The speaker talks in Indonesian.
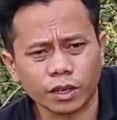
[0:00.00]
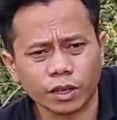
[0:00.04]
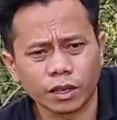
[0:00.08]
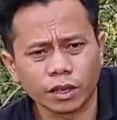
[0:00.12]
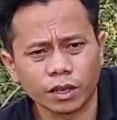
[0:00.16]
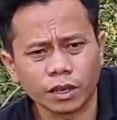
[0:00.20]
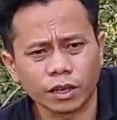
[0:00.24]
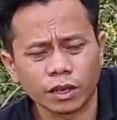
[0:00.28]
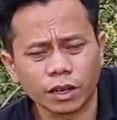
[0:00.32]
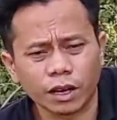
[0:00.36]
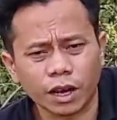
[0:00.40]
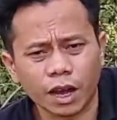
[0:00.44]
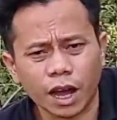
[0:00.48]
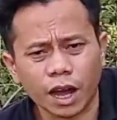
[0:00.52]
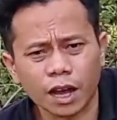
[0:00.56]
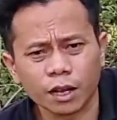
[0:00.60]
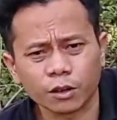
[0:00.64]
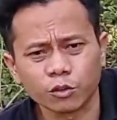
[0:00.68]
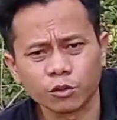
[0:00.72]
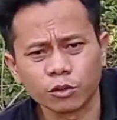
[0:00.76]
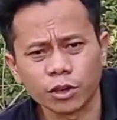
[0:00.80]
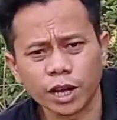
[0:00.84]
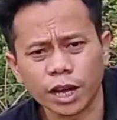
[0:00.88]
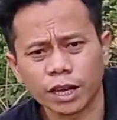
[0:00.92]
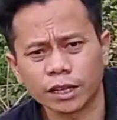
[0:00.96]
uh,
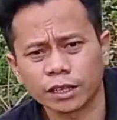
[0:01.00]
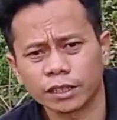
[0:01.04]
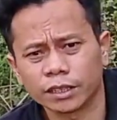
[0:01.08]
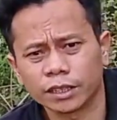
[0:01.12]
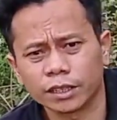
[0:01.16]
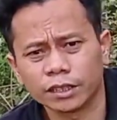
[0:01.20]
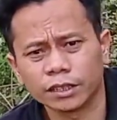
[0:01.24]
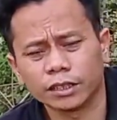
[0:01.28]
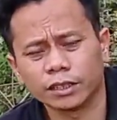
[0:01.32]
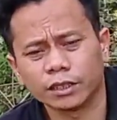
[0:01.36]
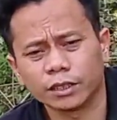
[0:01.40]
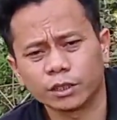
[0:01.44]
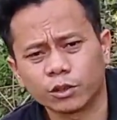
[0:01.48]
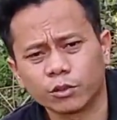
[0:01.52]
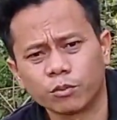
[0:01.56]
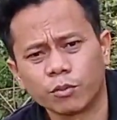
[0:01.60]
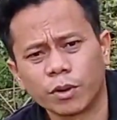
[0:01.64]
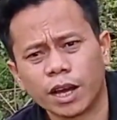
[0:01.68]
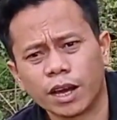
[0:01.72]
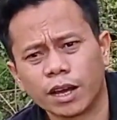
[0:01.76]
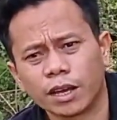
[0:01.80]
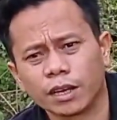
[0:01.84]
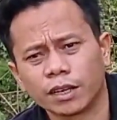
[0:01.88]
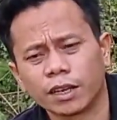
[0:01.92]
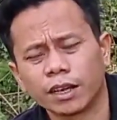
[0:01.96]
anggungan di
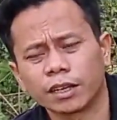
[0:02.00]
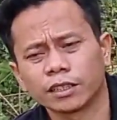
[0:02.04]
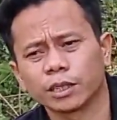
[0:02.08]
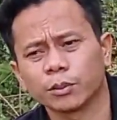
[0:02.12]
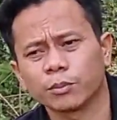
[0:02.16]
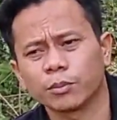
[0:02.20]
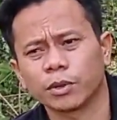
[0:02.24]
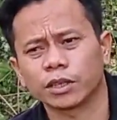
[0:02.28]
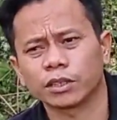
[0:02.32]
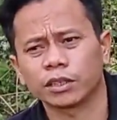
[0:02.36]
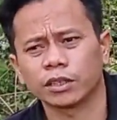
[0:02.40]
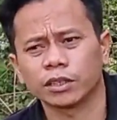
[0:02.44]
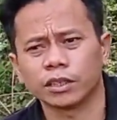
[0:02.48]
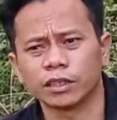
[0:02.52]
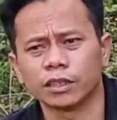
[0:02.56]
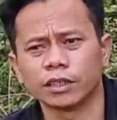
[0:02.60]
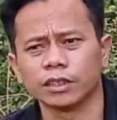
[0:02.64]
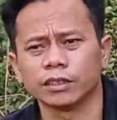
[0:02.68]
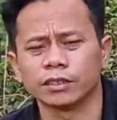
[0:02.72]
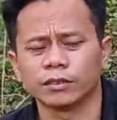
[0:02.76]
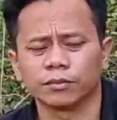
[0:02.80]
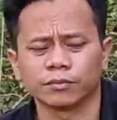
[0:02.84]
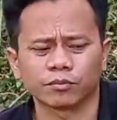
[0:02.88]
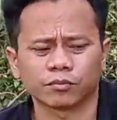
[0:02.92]
rumah nah seperti ini